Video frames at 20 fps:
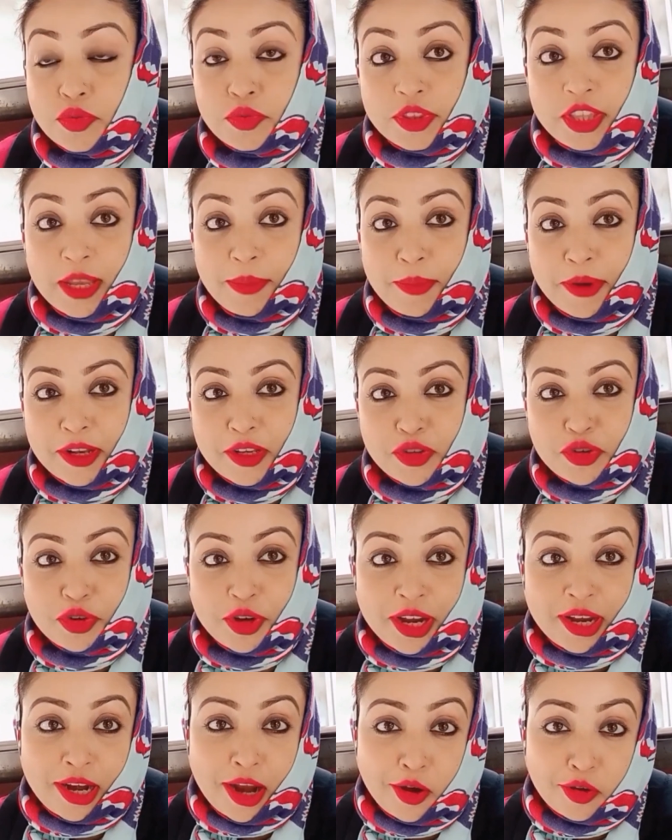শুনতেই পাচ্ছ
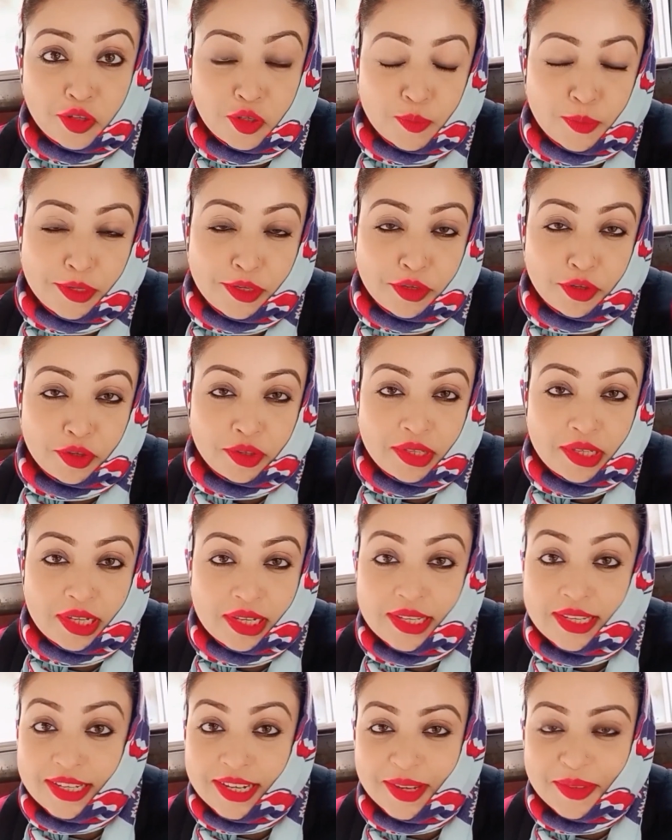অ্যানাউন্সমেন্ট হচ্ছে
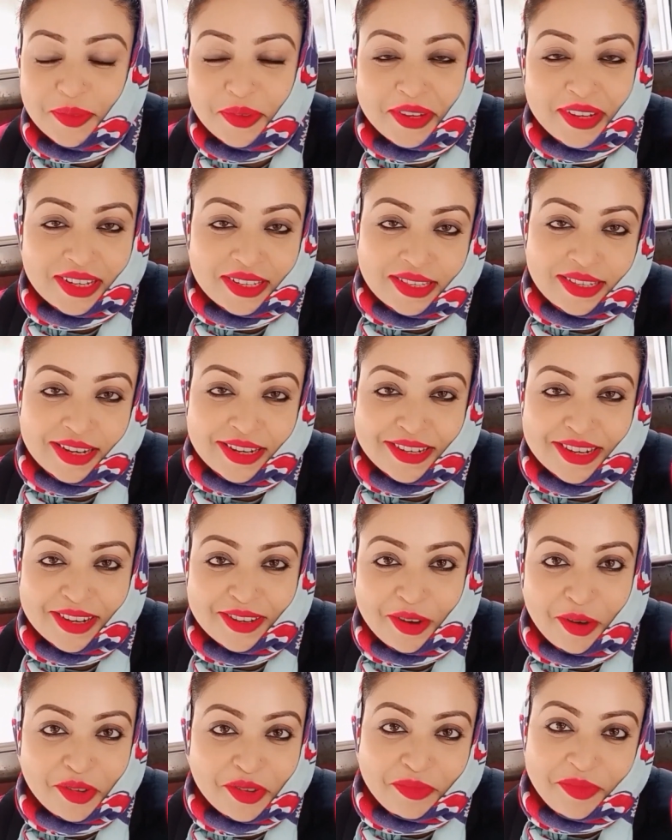যেহেতু এটা স্টেশন
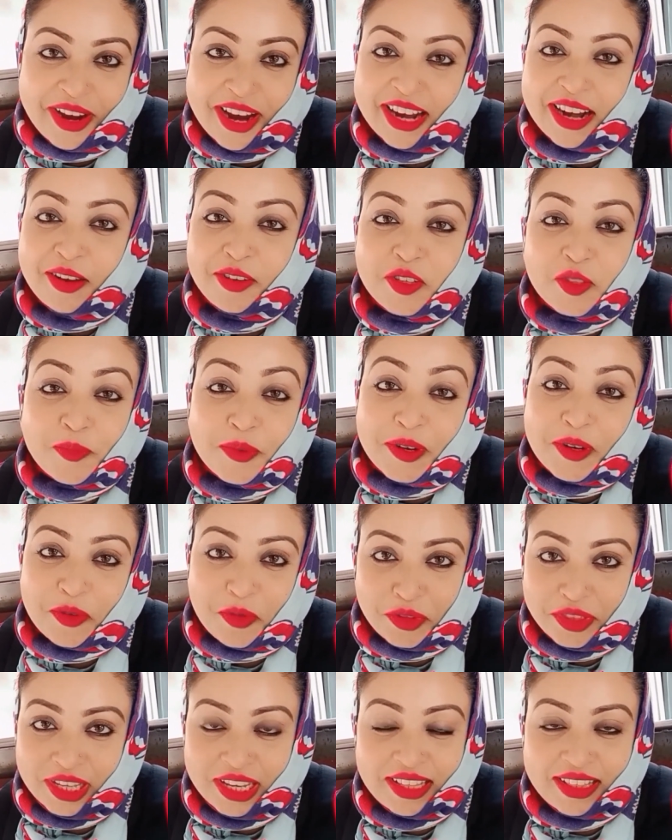সবসময় অ্যানাউন্সমেন্ট
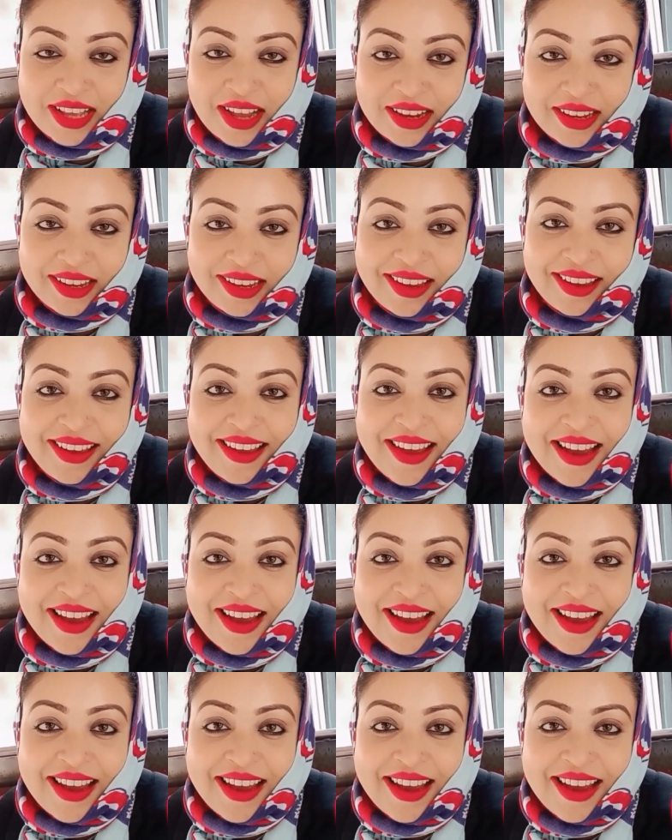হতেই থাকে